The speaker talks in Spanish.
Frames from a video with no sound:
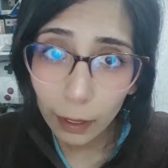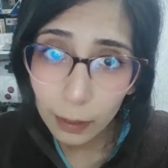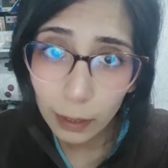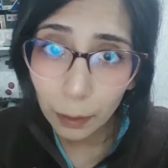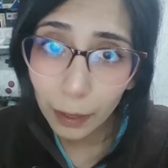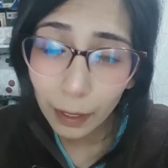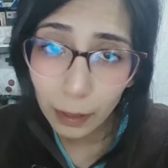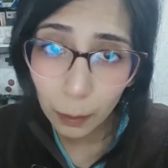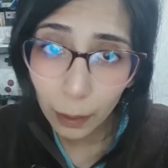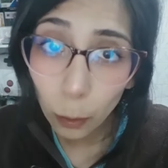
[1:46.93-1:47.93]
ya saben que
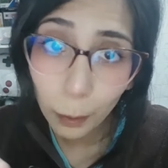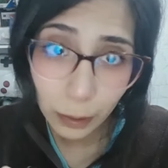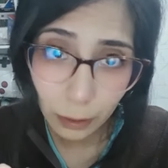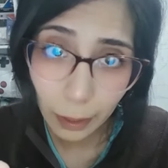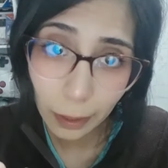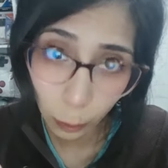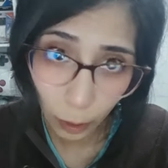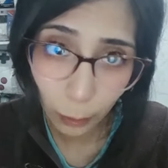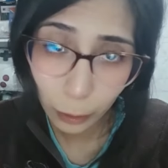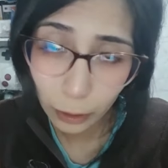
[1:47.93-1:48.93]
si viene un personaje
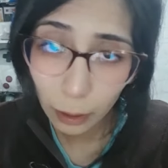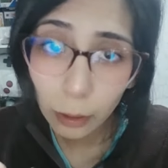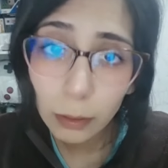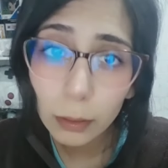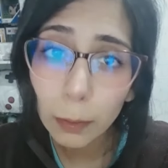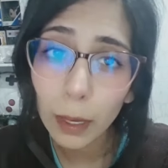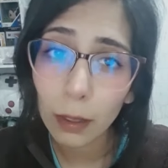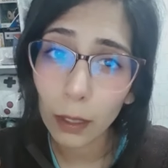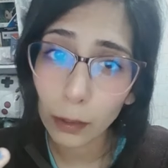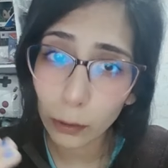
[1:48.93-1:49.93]
nuevo, chicos,
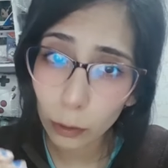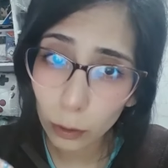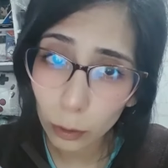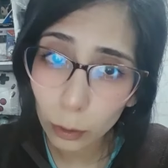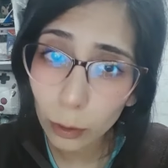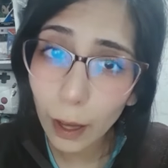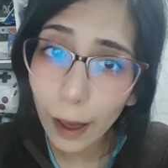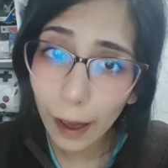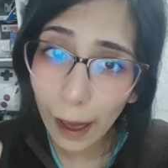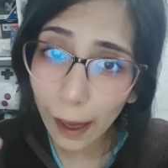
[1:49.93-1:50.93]
viene con su
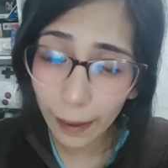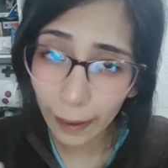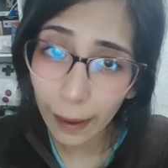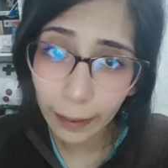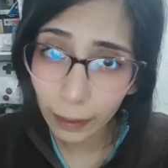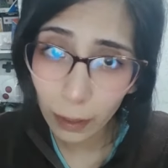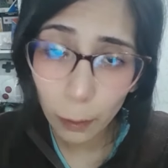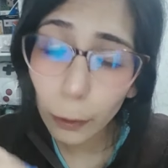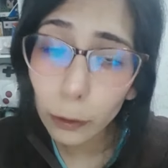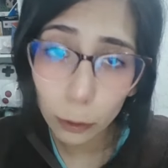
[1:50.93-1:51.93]
eh,
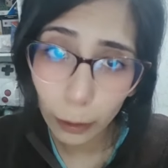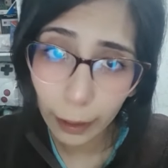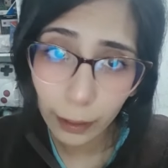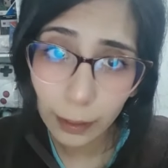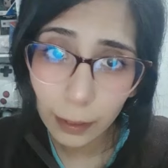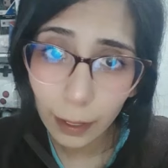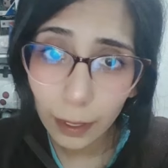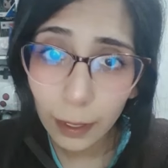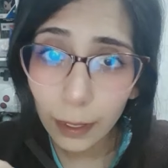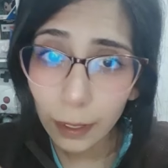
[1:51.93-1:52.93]
arquetipo, con sus cartas.
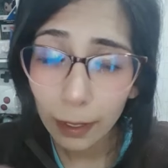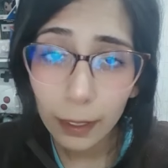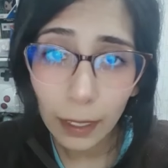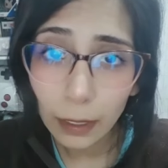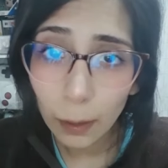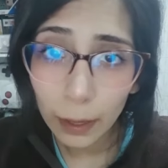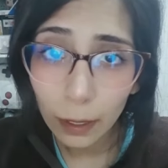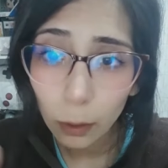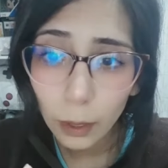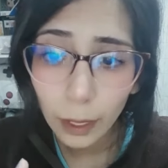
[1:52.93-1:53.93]
Ya saben,
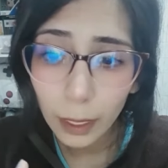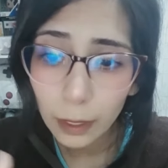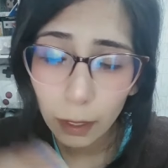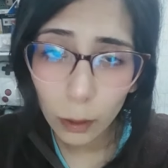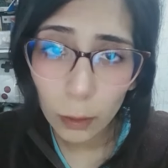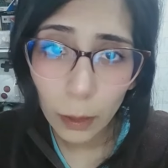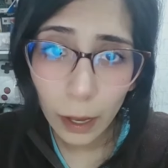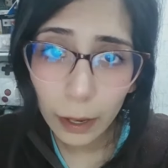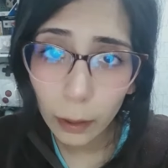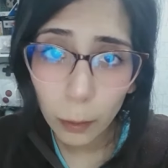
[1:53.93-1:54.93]
tanto en cajita
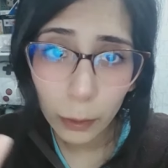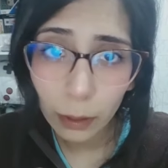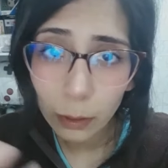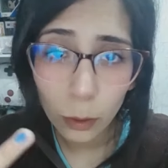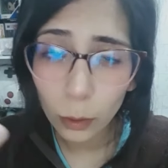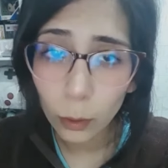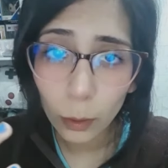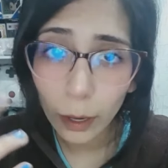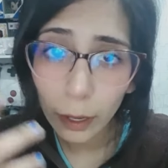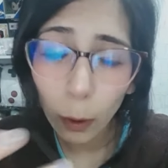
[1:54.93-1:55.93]
normal como en
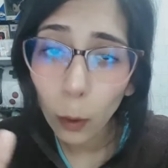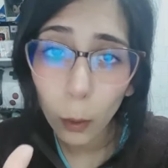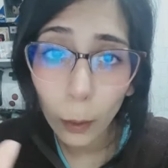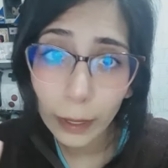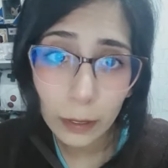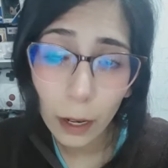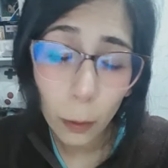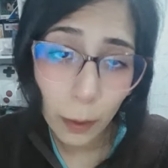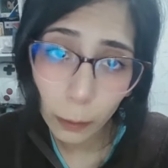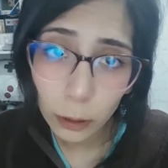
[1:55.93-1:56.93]
estructura o hasta en
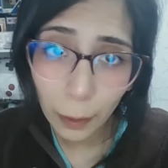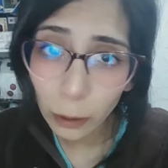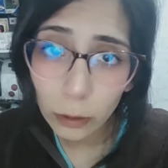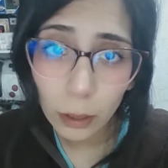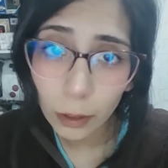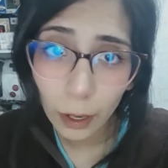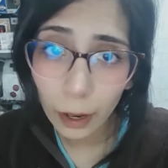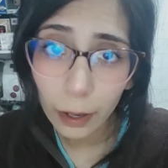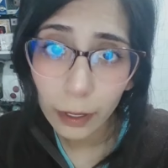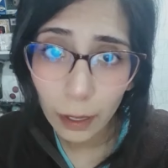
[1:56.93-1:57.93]
los mismos eventos se lo
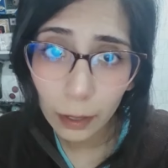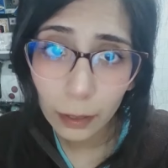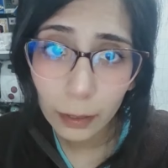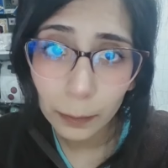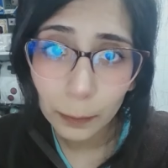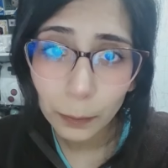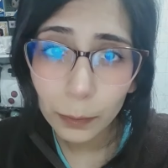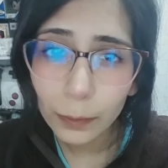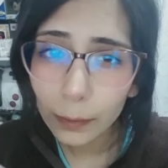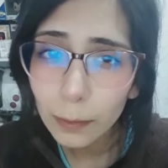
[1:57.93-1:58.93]
regalan las cartas.
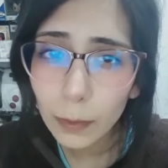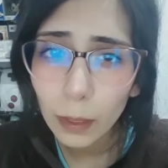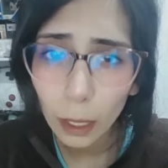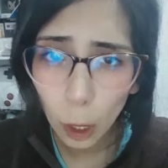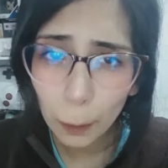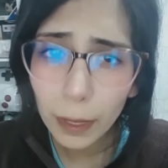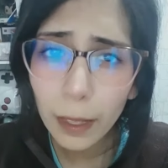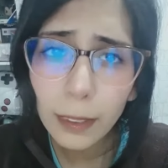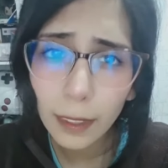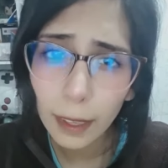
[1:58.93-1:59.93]
¿Qué
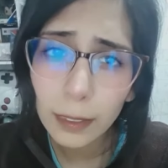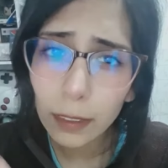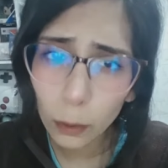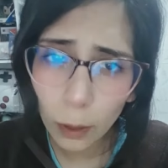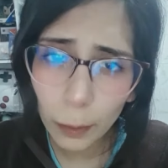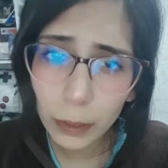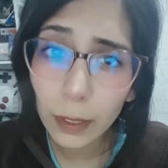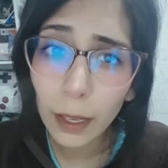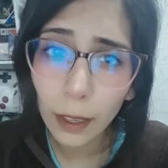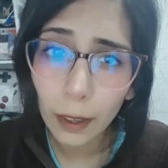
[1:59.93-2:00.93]
opinan de este nuevo
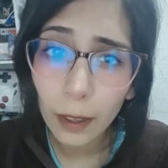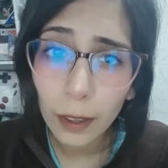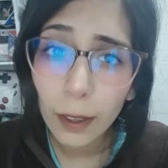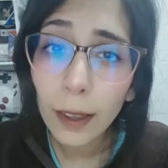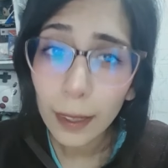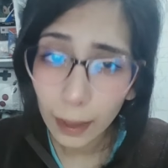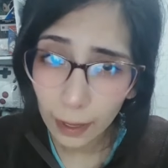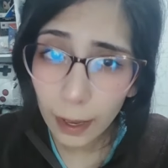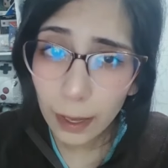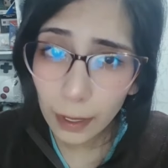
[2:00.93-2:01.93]
personaje?
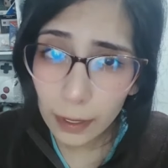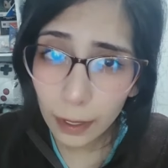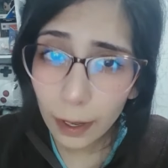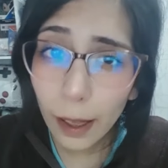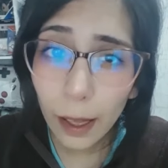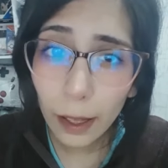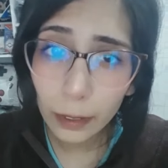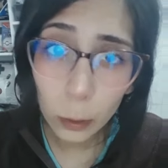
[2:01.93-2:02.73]
¿Querían que llegara a